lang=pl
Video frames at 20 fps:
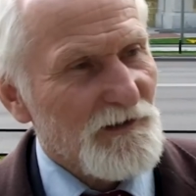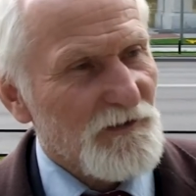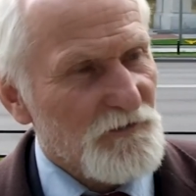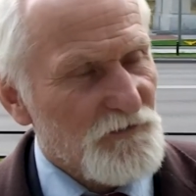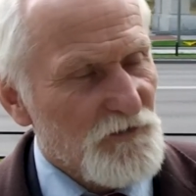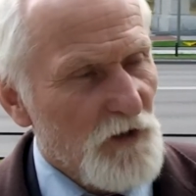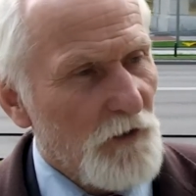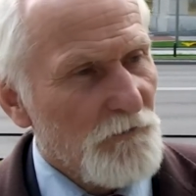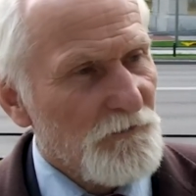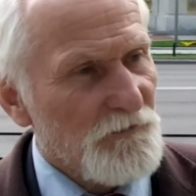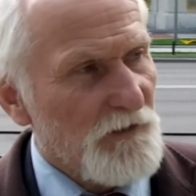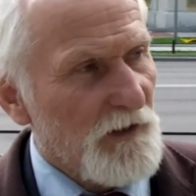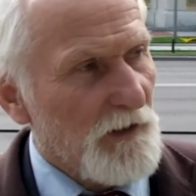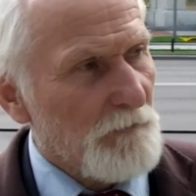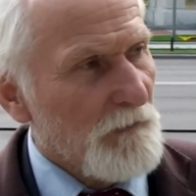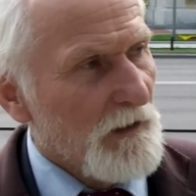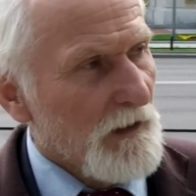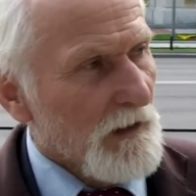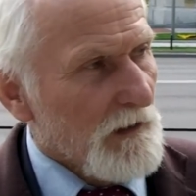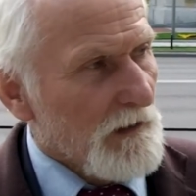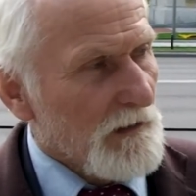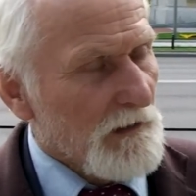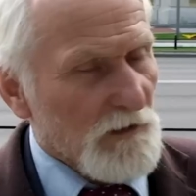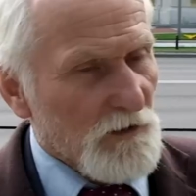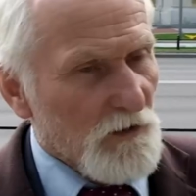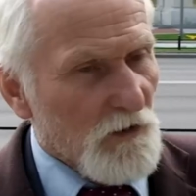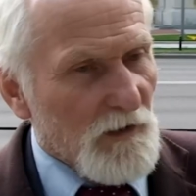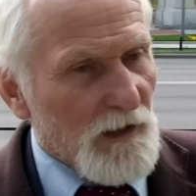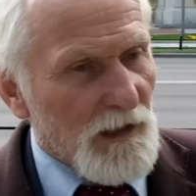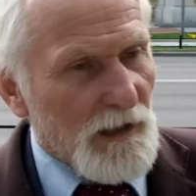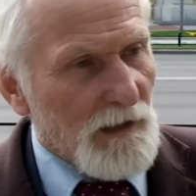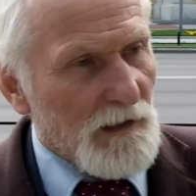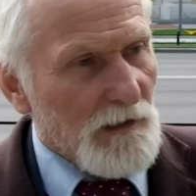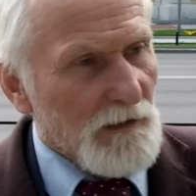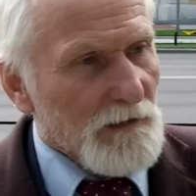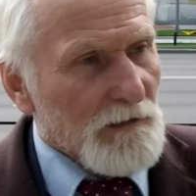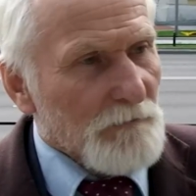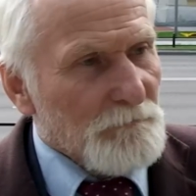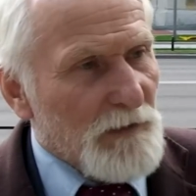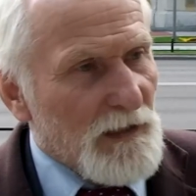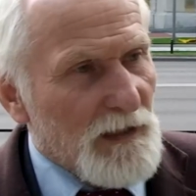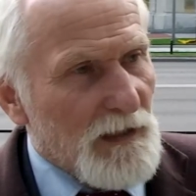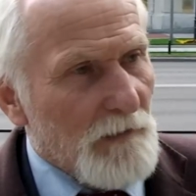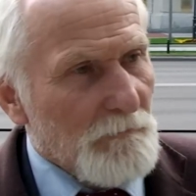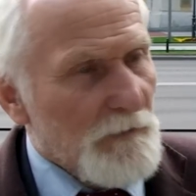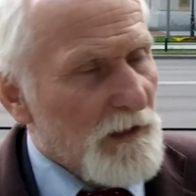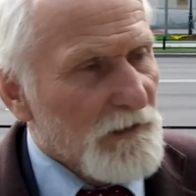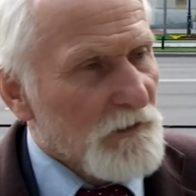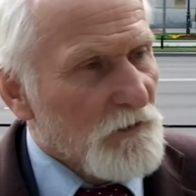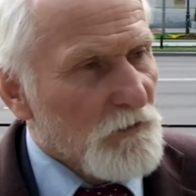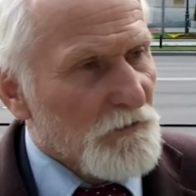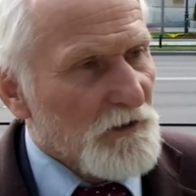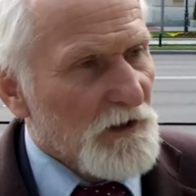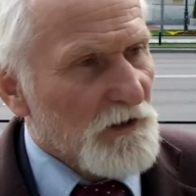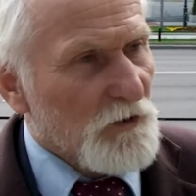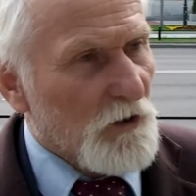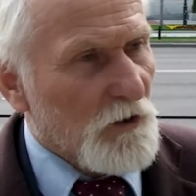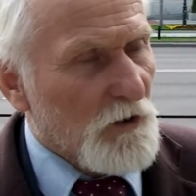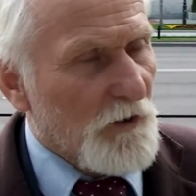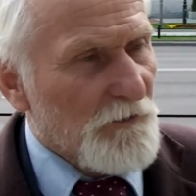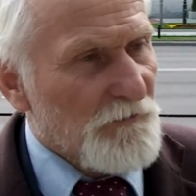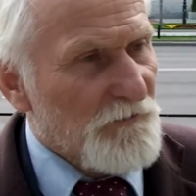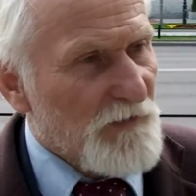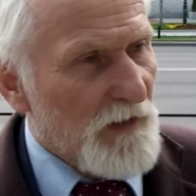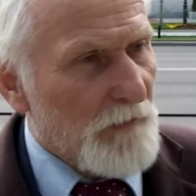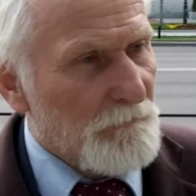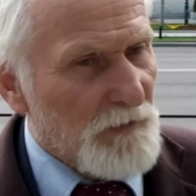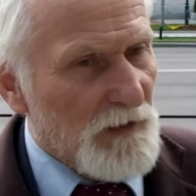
rządem, rola parlamentu nie do końca,